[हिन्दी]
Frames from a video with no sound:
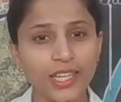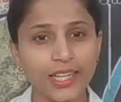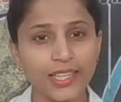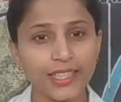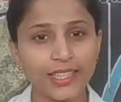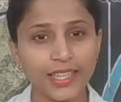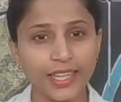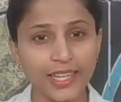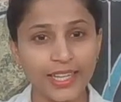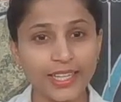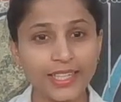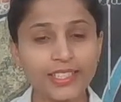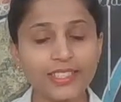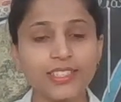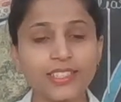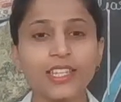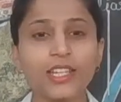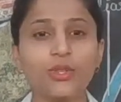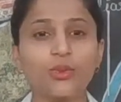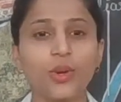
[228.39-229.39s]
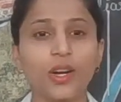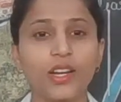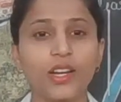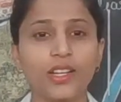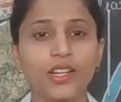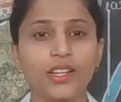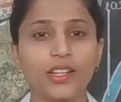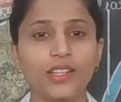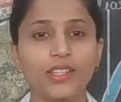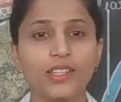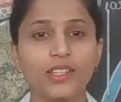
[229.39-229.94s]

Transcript: कंटेंट्स के द्वारा